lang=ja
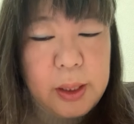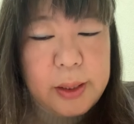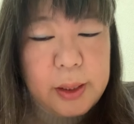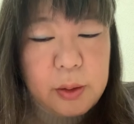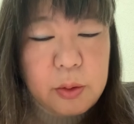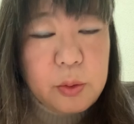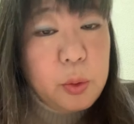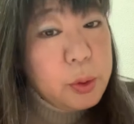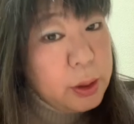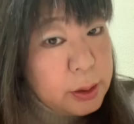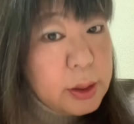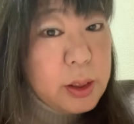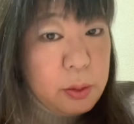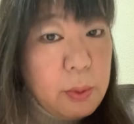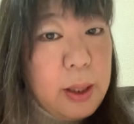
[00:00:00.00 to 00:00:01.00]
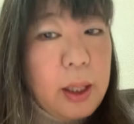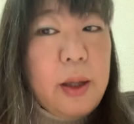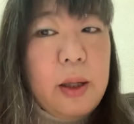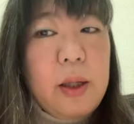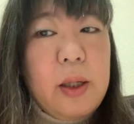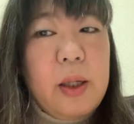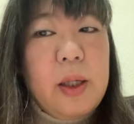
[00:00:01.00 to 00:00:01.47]
てくる子たちには
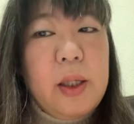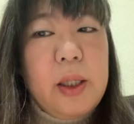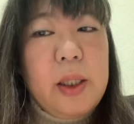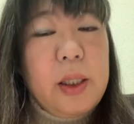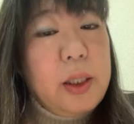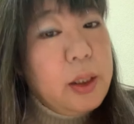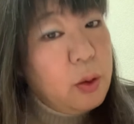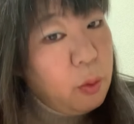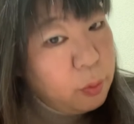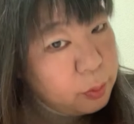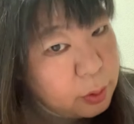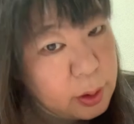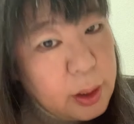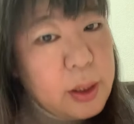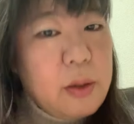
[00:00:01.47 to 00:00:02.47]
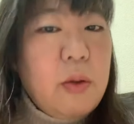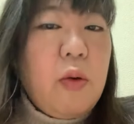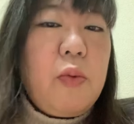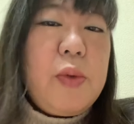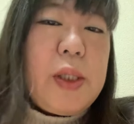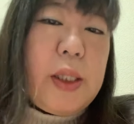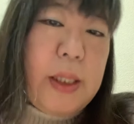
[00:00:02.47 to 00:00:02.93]
いろんな色を
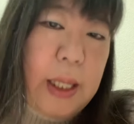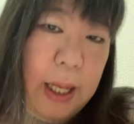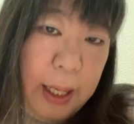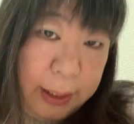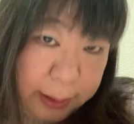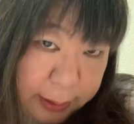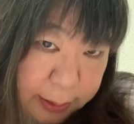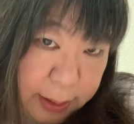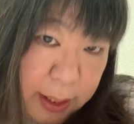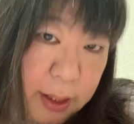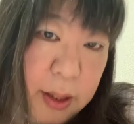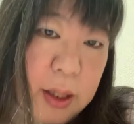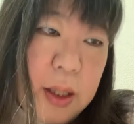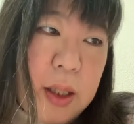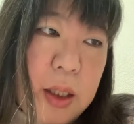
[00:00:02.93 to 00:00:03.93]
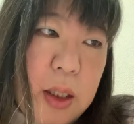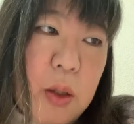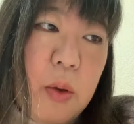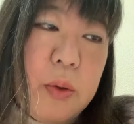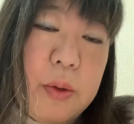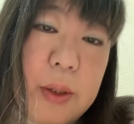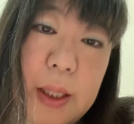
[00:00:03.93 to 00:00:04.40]
見せてあげて、い
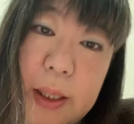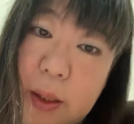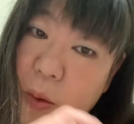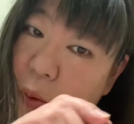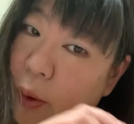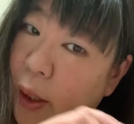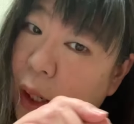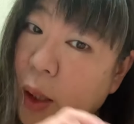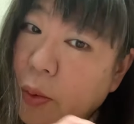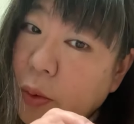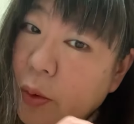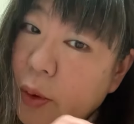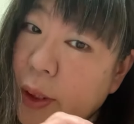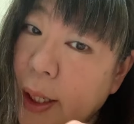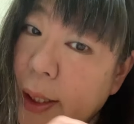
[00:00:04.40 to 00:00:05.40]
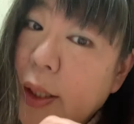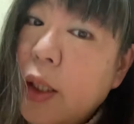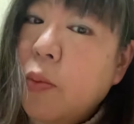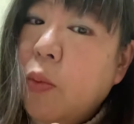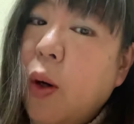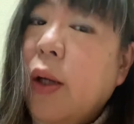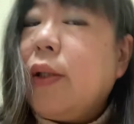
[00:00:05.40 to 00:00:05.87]
ろんな色を選ぶ権利
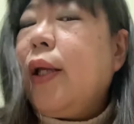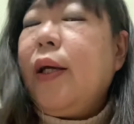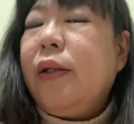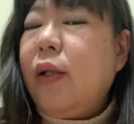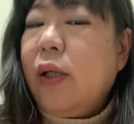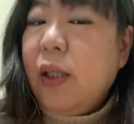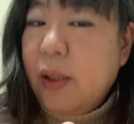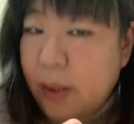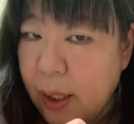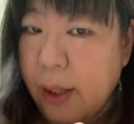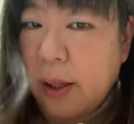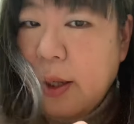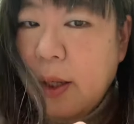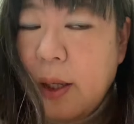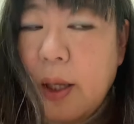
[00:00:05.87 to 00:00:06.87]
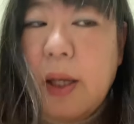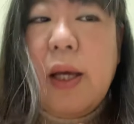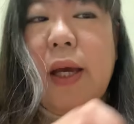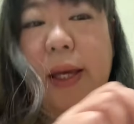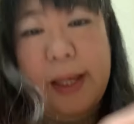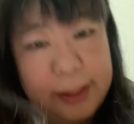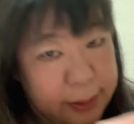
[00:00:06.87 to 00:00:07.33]
も与えてあげて、
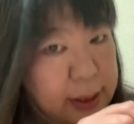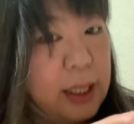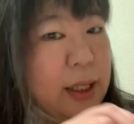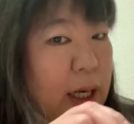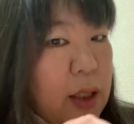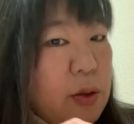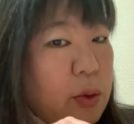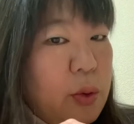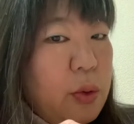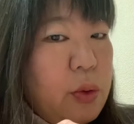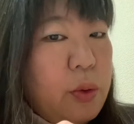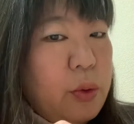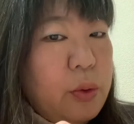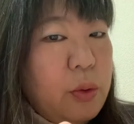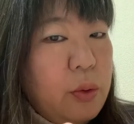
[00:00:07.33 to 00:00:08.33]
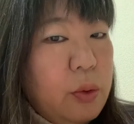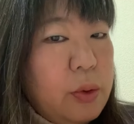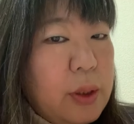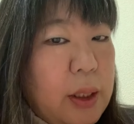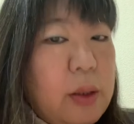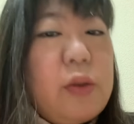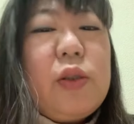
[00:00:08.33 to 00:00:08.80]
変化があるということを
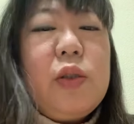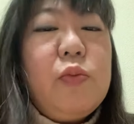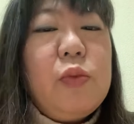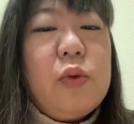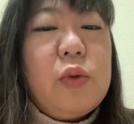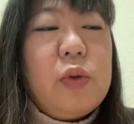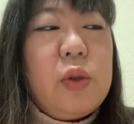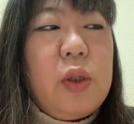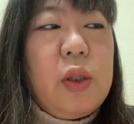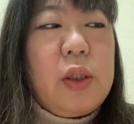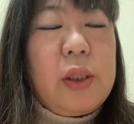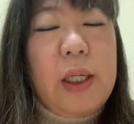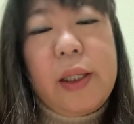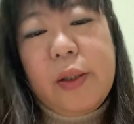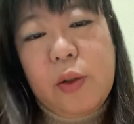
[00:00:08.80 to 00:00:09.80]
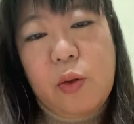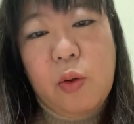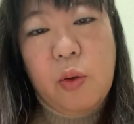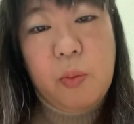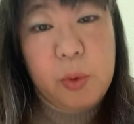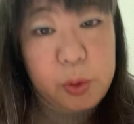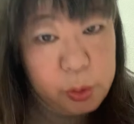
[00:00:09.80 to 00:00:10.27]
楽しむ環境
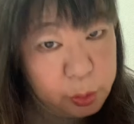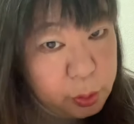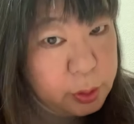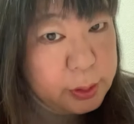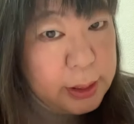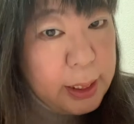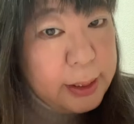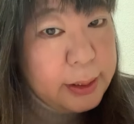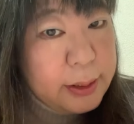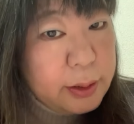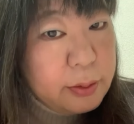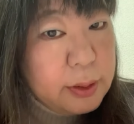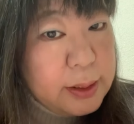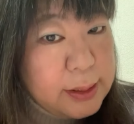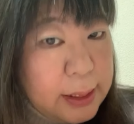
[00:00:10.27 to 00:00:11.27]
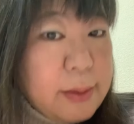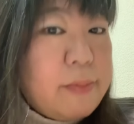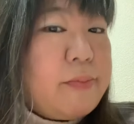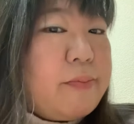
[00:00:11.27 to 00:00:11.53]
も作ってあげてください。意